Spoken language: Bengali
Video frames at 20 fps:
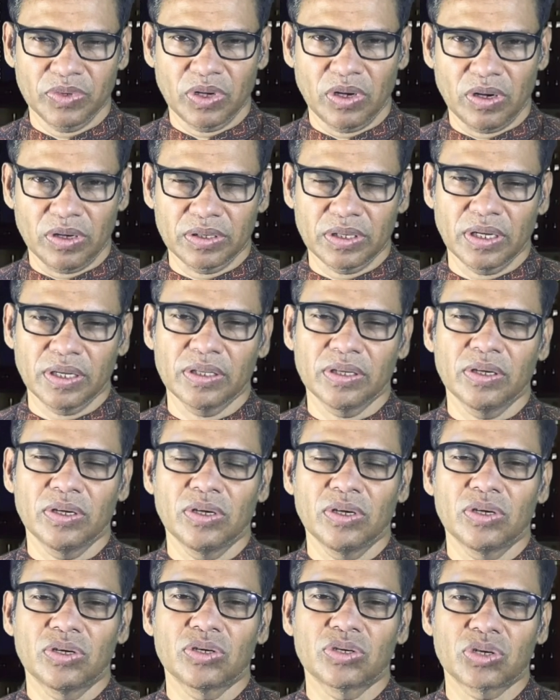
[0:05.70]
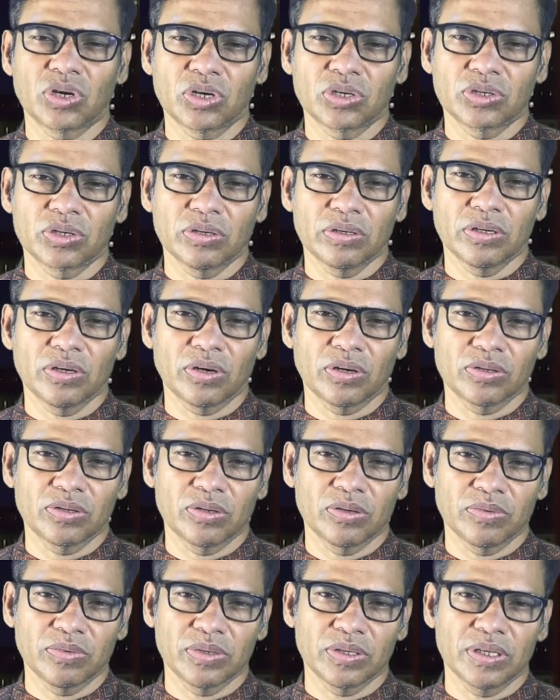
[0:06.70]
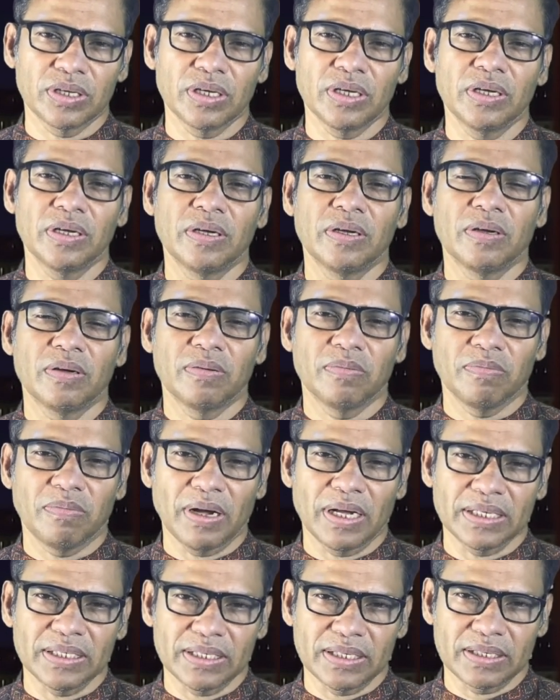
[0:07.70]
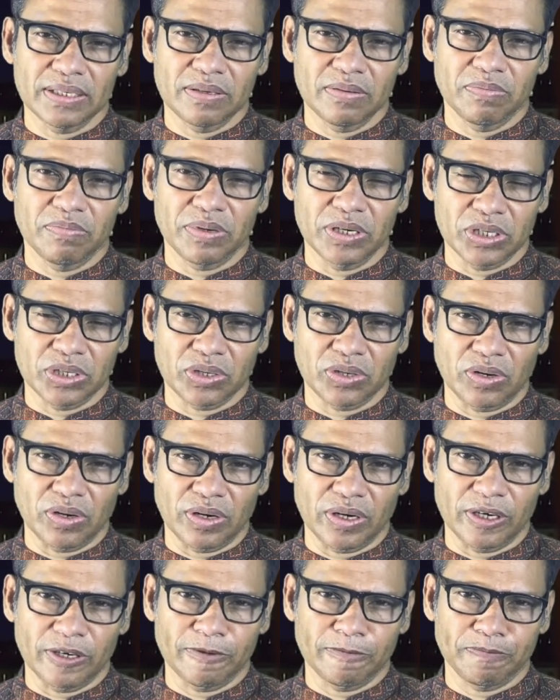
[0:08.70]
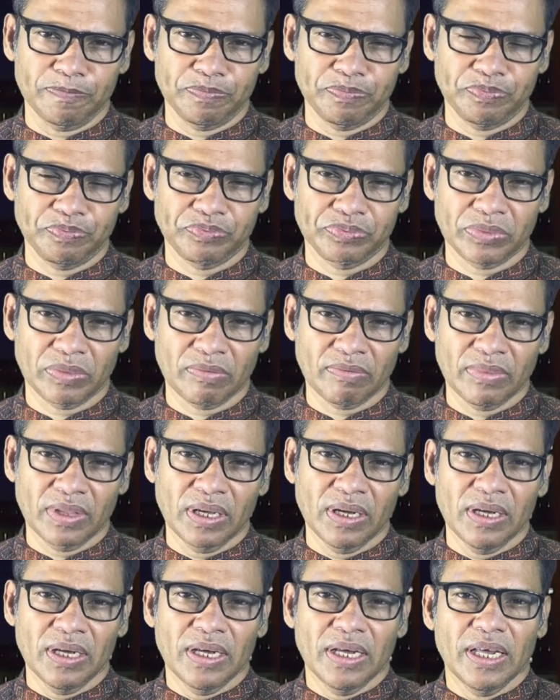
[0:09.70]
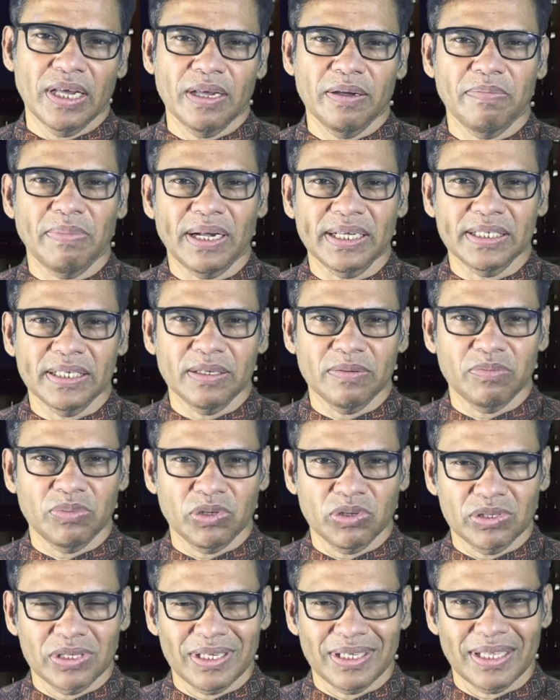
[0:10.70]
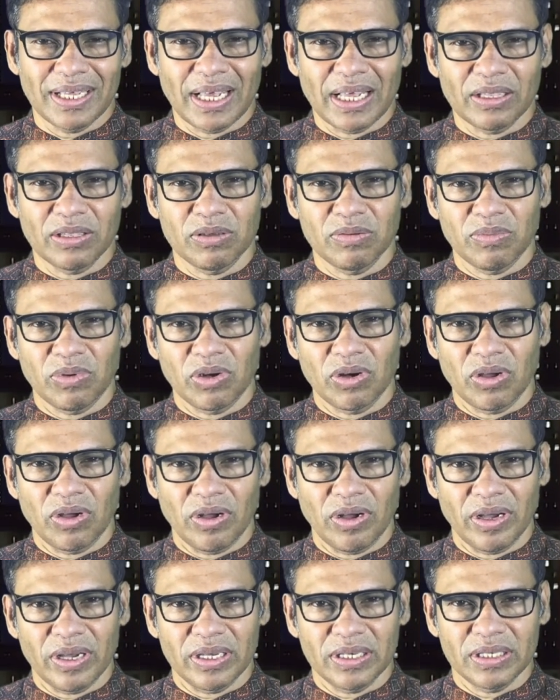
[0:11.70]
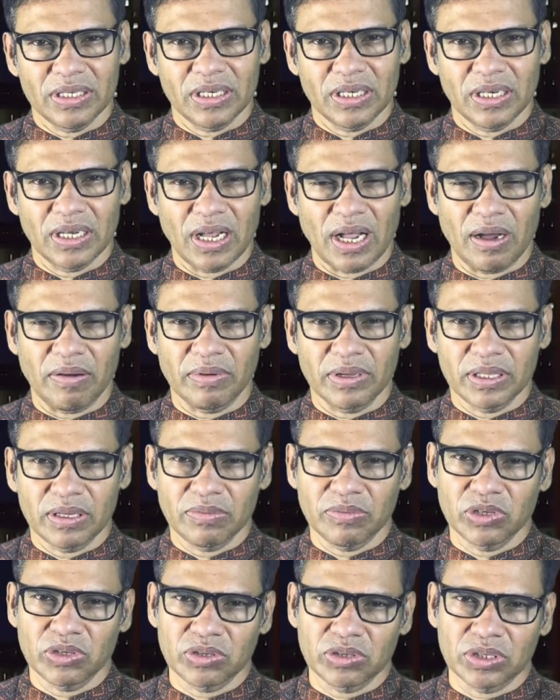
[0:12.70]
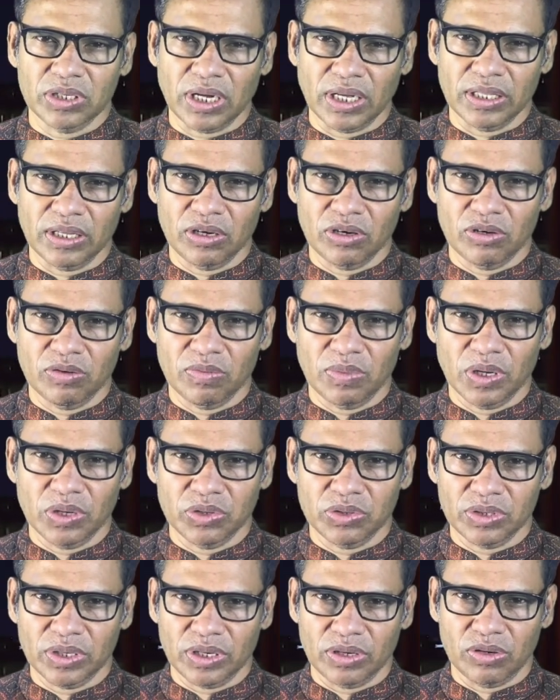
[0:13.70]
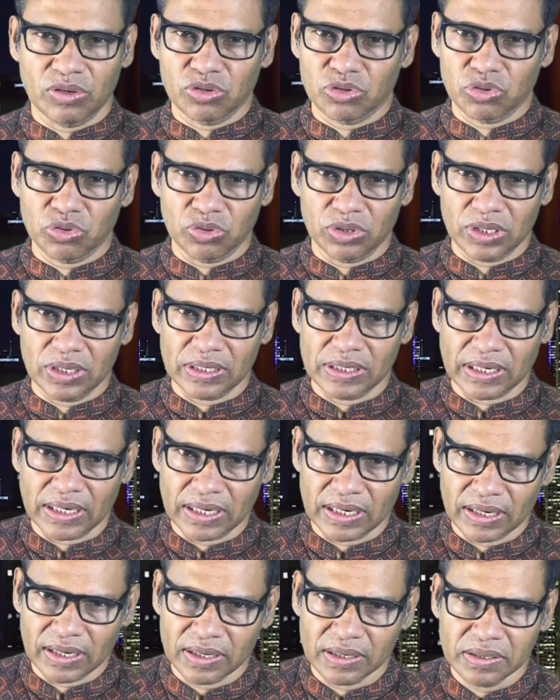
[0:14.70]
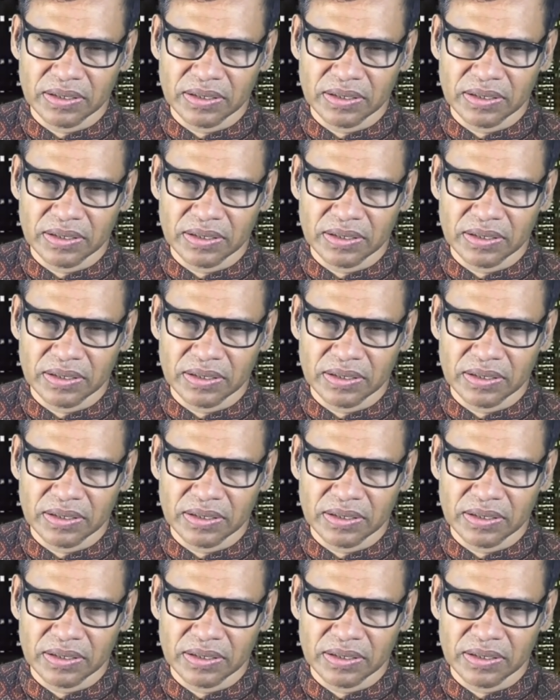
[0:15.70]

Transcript: অর্থাৎ সংসদে অর্থমন্ত্রী বাজেট পেশ করেন এই বাজেট বক্তৃতা এত বড় হয় যে আমাদের মতন সাধারণ মানুষ এগুলো শুনতে চায় না